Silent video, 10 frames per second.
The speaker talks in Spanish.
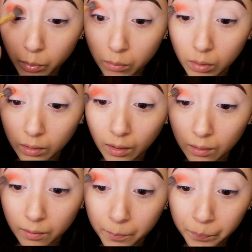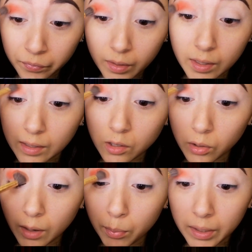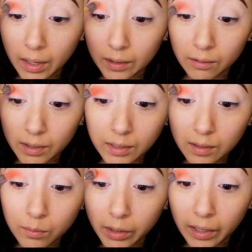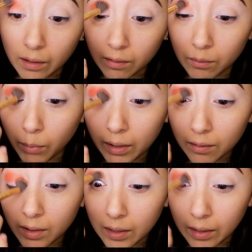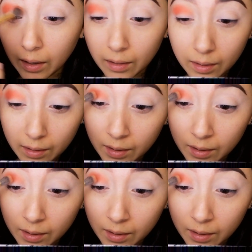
pigmentado. Y estoy aplicando así como que con mano delicada.